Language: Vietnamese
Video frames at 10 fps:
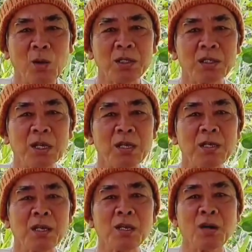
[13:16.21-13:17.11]
đối
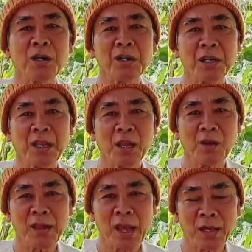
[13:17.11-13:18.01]
xử với loài người và
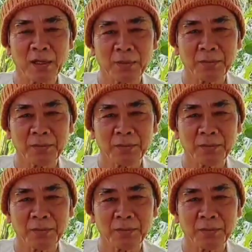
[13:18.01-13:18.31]
loài vật